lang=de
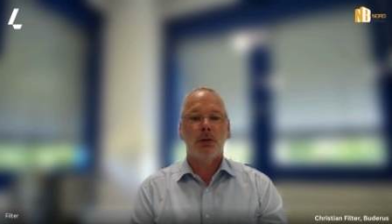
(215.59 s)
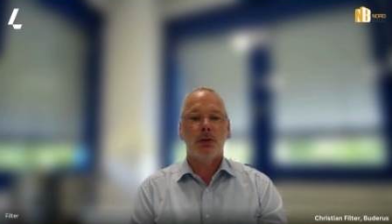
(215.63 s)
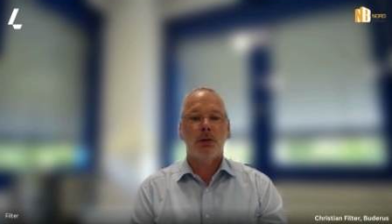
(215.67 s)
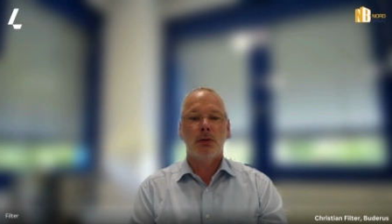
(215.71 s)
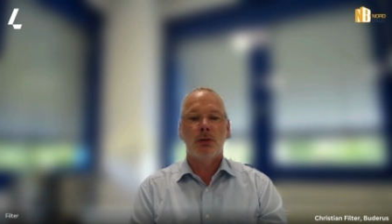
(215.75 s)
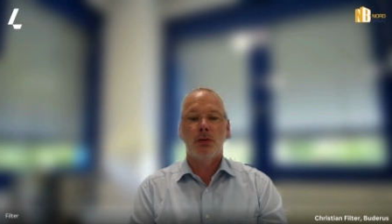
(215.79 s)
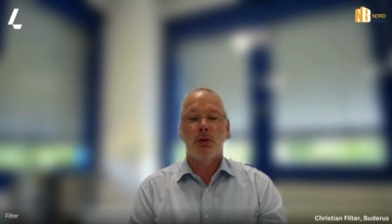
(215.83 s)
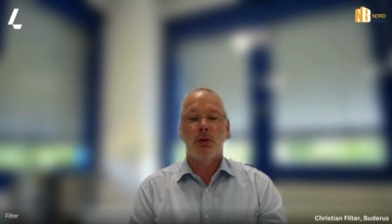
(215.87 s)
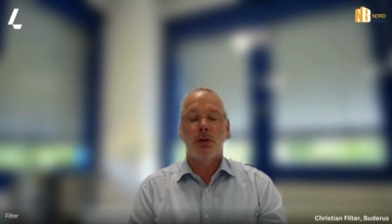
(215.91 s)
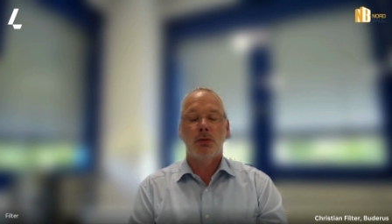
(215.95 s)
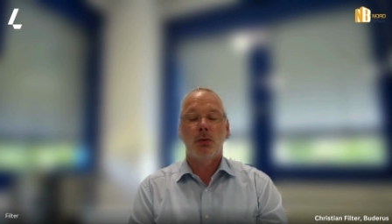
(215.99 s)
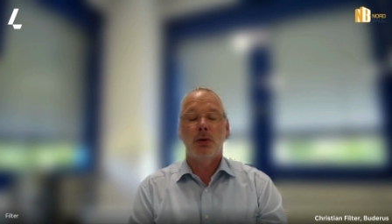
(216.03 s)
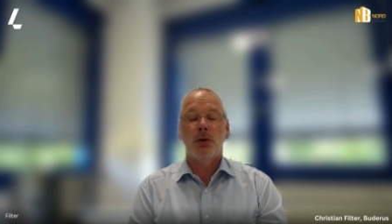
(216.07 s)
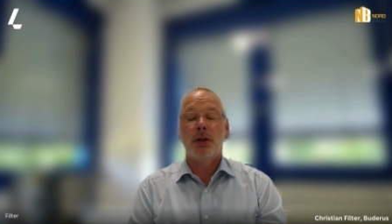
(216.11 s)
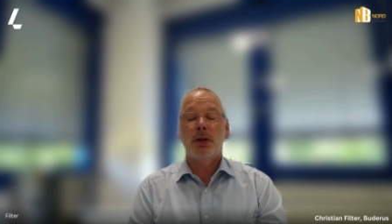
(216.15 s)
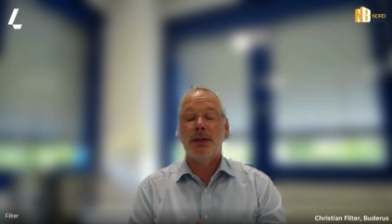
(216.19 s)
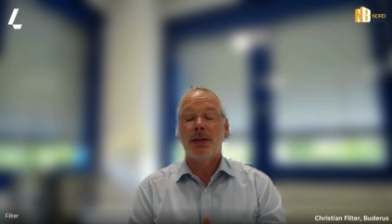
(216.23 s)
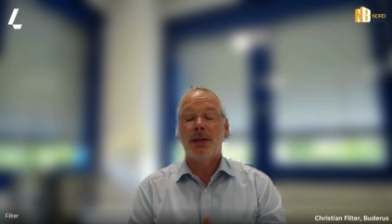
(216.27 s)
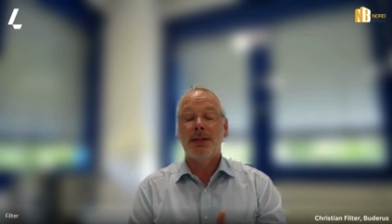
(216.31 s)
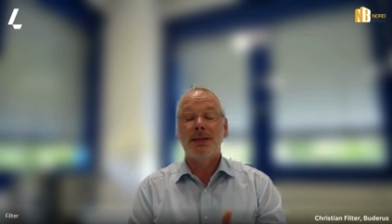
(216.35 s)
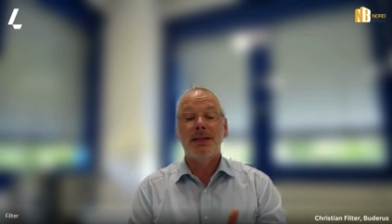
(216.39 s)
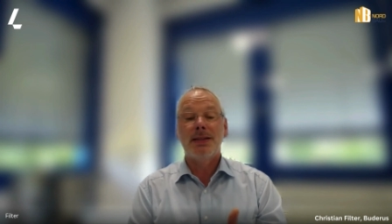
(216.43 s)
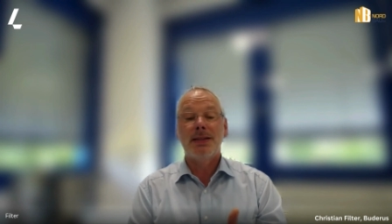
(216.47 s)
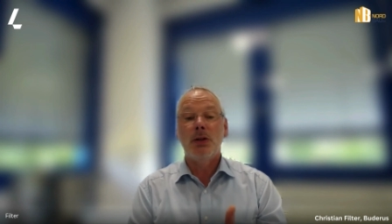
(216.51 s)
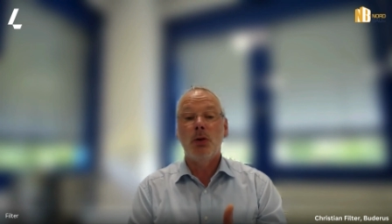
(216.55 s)
ist ein sogenannter
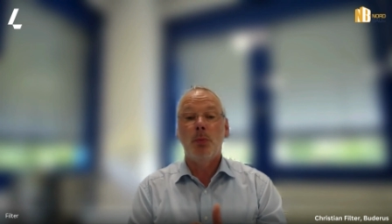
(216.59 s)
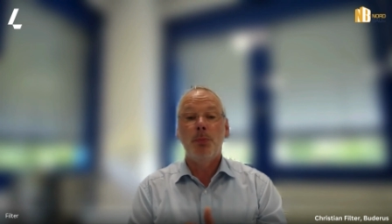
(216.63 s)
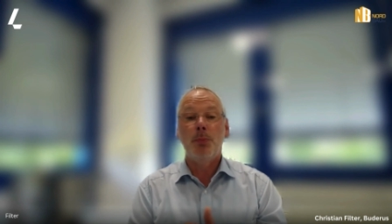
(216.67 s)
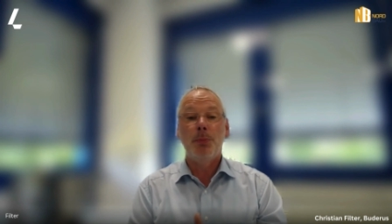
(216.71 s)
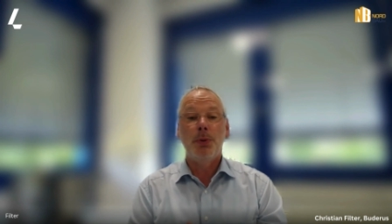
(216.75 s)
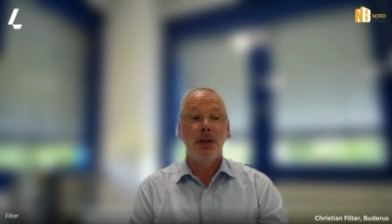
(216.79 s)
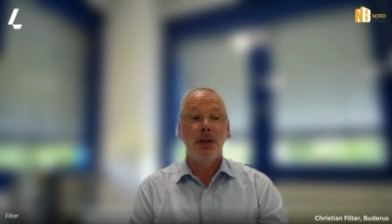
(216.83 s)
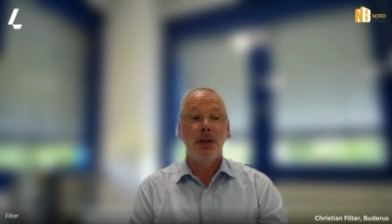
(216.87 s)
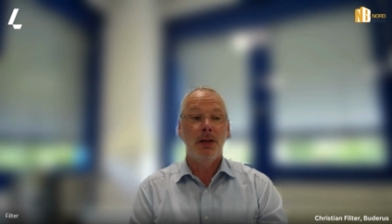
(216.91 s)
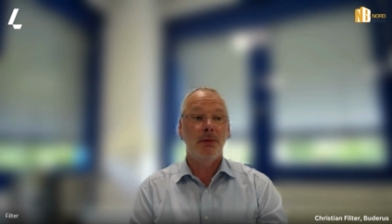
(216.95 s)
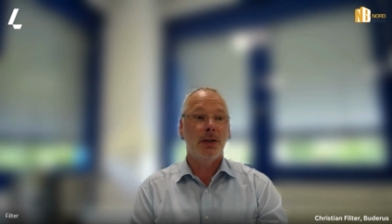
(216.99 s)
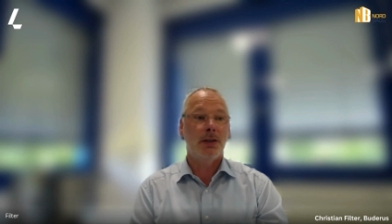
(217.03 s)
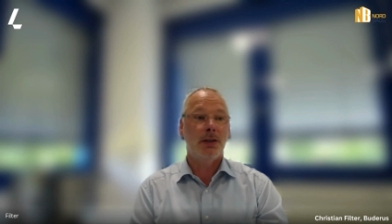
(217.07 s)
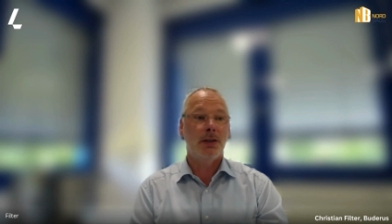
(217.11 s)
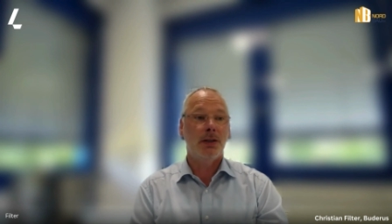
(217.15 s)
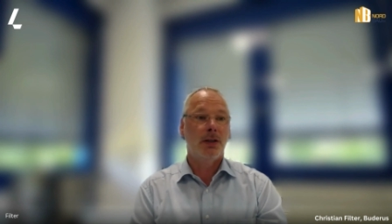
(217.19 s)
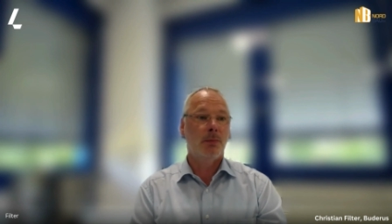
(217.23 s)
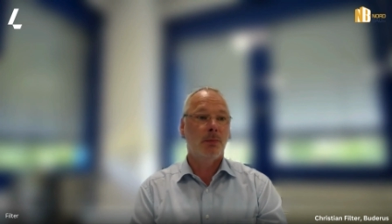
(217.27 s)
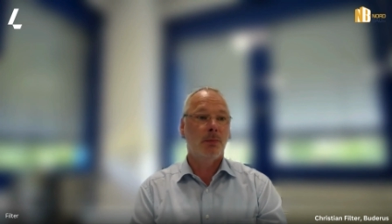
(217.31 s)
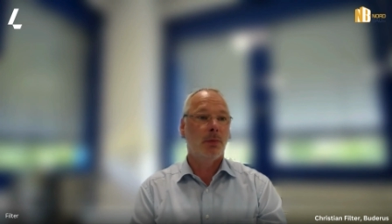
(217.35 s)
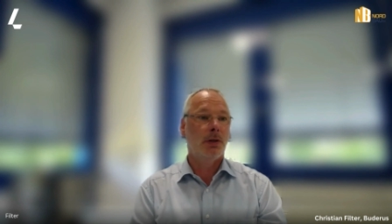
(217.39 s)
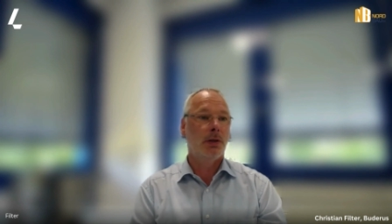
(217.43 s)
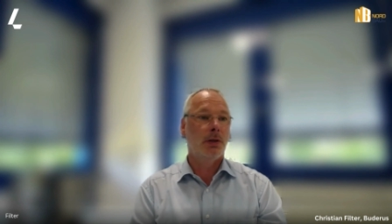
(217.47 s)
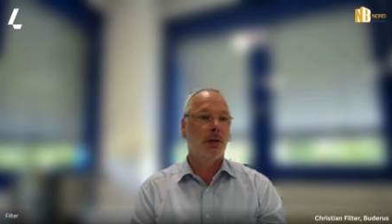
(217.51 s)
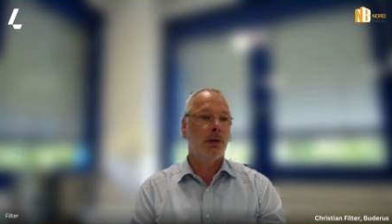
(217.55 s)
COP-Wert
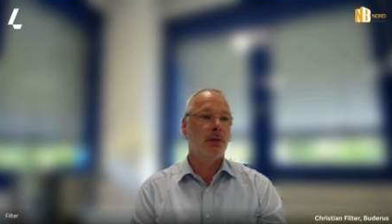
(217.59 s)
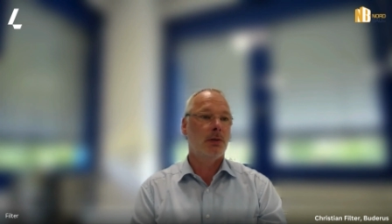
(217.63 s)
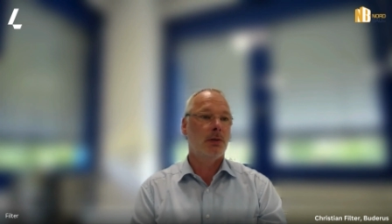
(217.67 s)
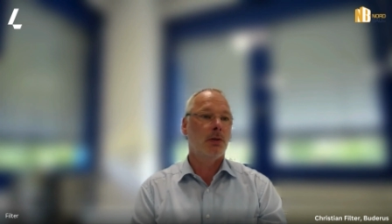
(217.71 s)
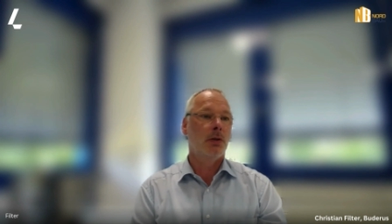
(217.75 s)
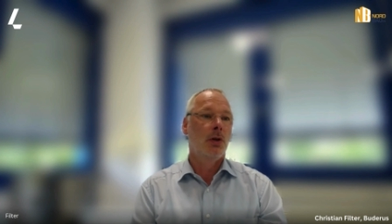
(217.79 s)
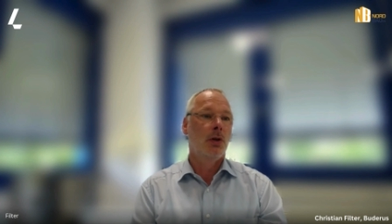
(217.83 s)
nennt man das,